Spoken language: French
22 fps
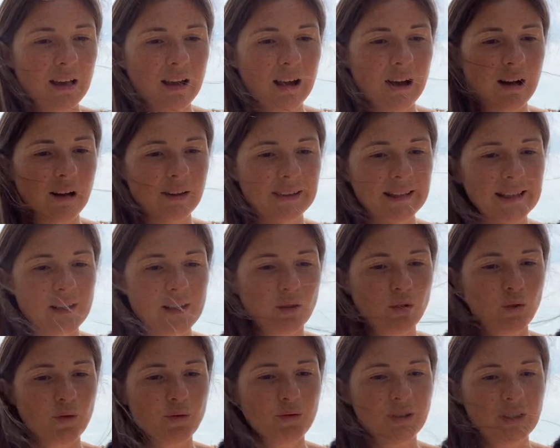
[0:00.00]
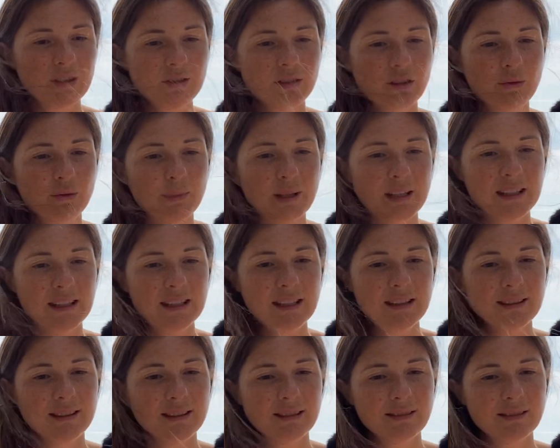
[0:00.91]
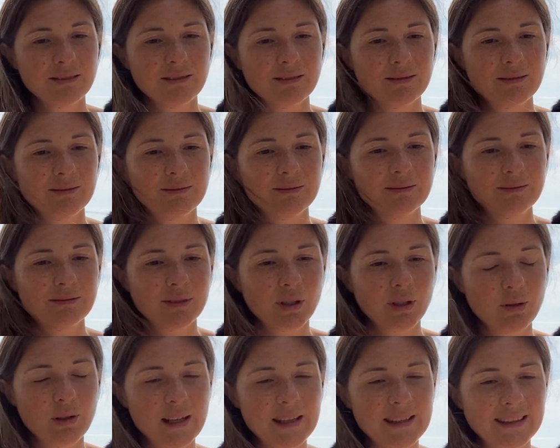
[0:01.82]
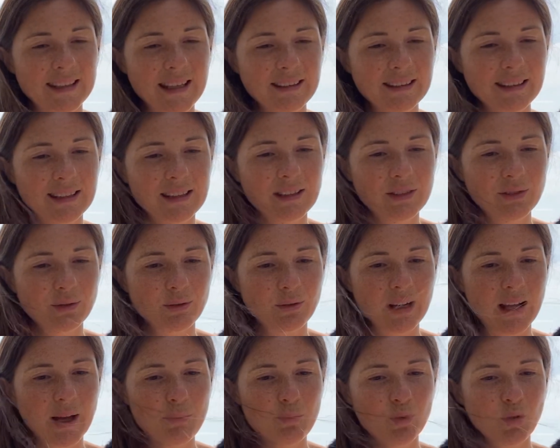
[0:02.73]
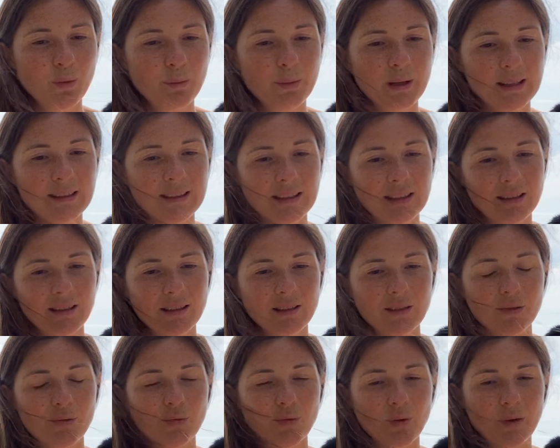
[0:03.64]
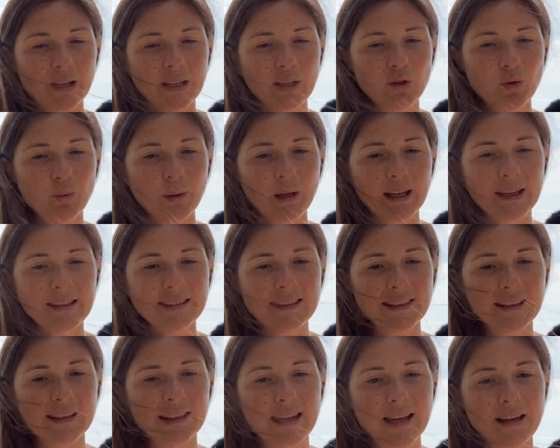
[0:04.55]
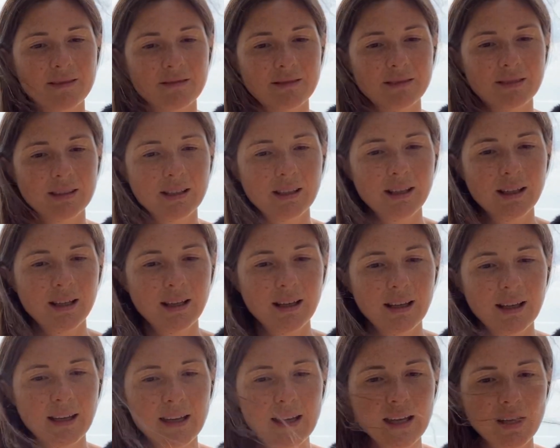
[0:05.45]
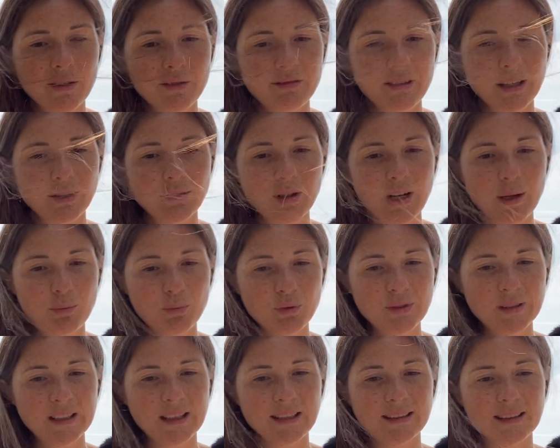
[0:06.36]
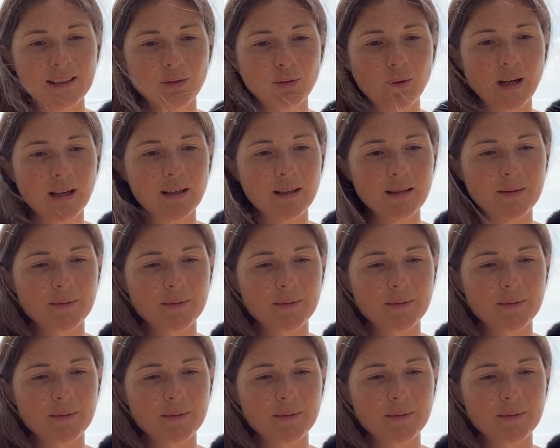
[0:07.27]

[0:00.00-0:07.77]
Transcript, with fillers: en ayant confiance que mes guides, que les êtres qui sont là pour m'aider vont récupérer cette lave et en faire de la poussière d'étoiles.